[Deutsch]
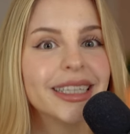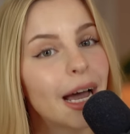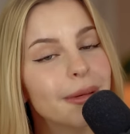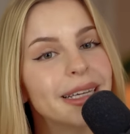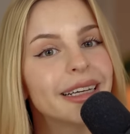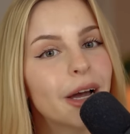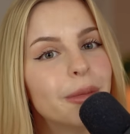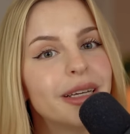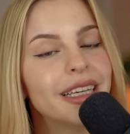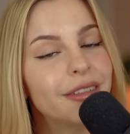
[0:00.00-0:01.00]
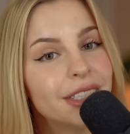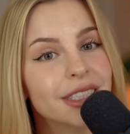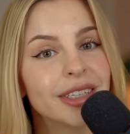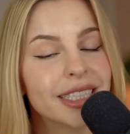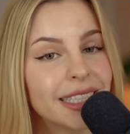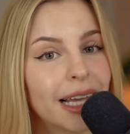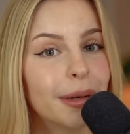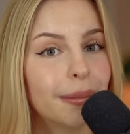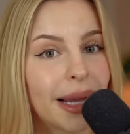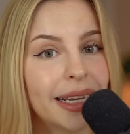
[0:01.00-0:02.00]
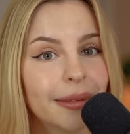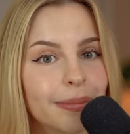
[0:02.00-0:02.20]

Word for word: Aber ich glaube, ihr wisst, was ich damit meine.